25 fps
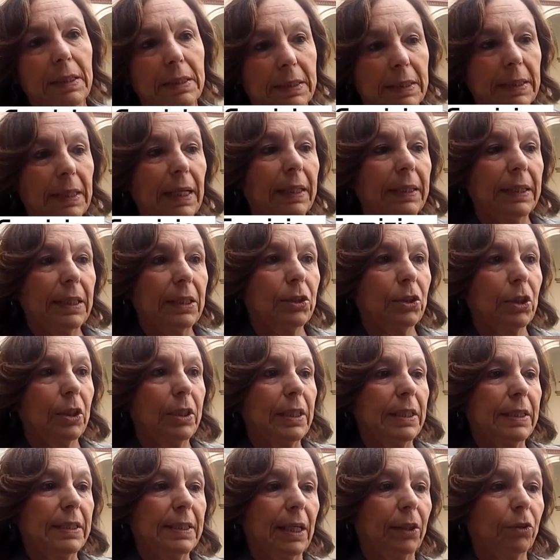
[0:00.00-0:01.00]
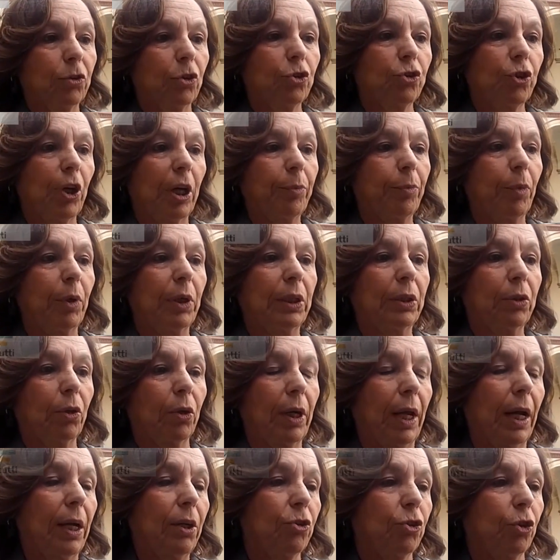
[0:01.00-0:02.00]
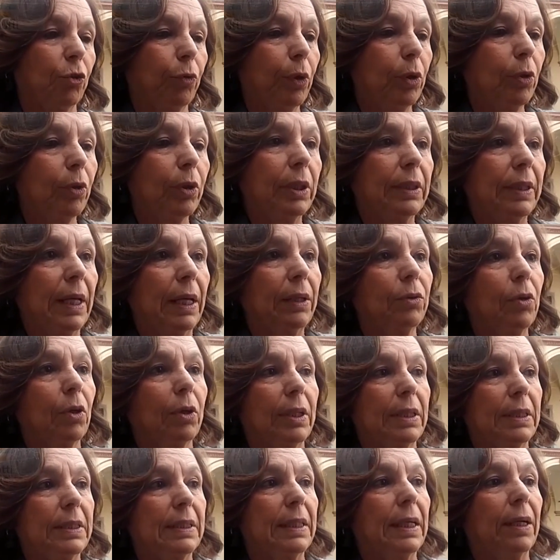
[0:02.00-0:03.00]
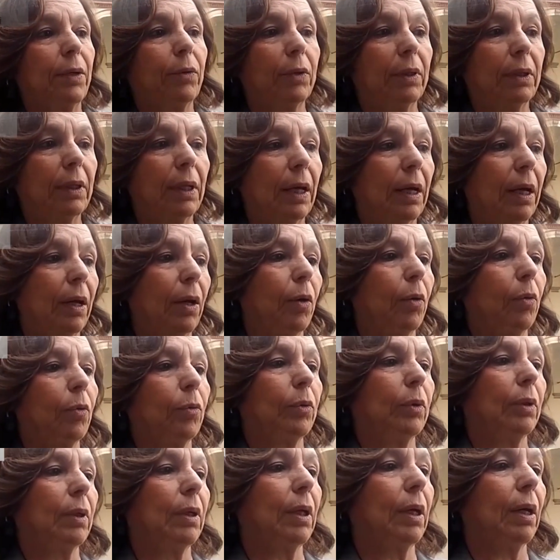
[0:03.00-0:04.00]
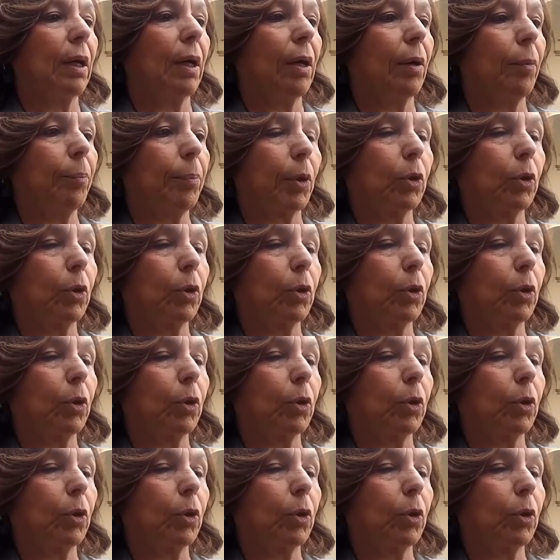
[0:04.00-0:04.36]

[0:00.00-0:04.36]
Sì, adesso è iniziato già il monitoraggio, quello ritengo che sia un, un, eh,